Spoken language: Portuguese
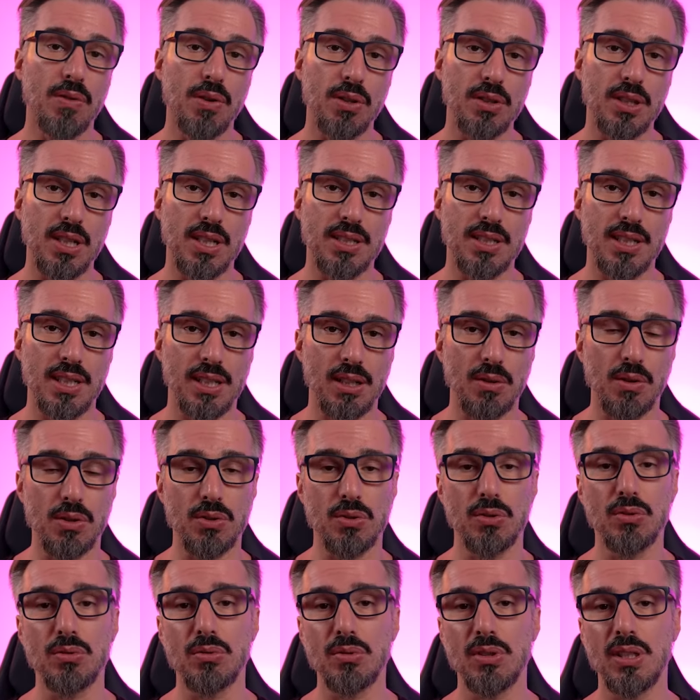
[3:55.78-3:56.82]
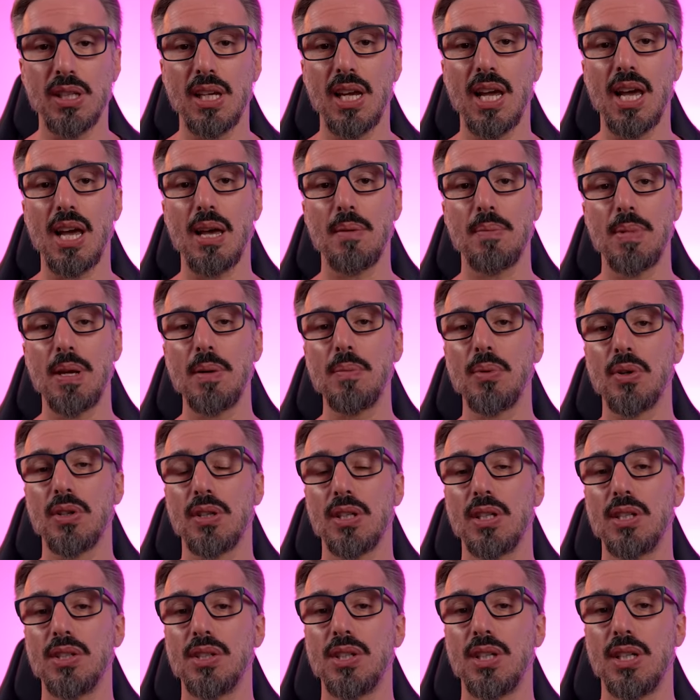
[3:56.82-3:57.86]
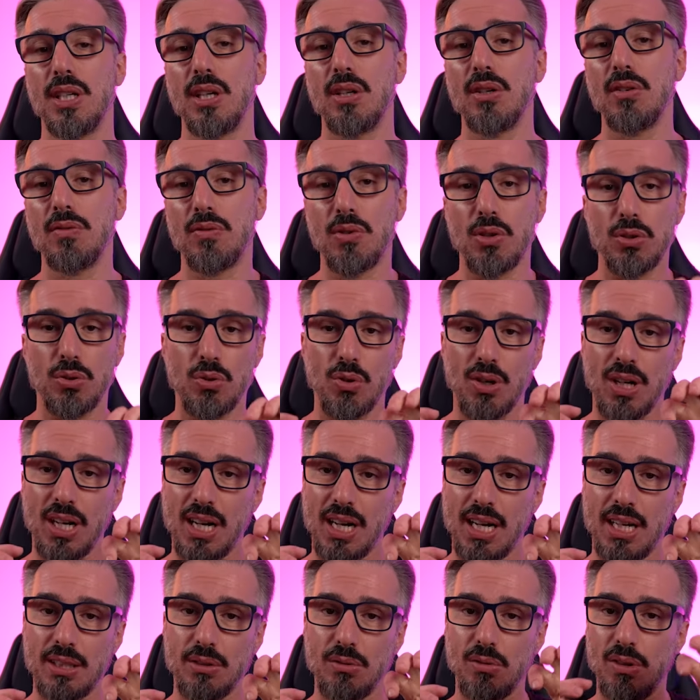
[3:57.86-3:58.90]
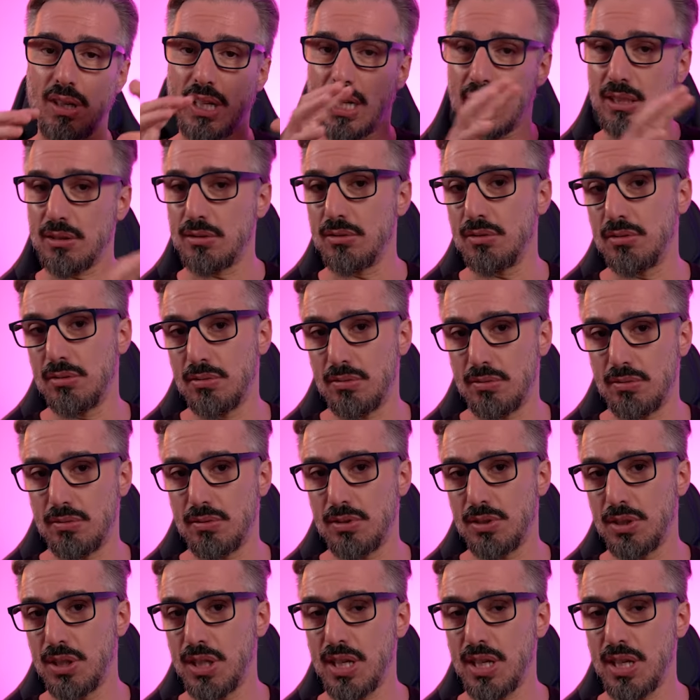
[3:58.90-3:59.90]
vou trazer aqui um assunto que é bem importante e eu não vou tocar no lado de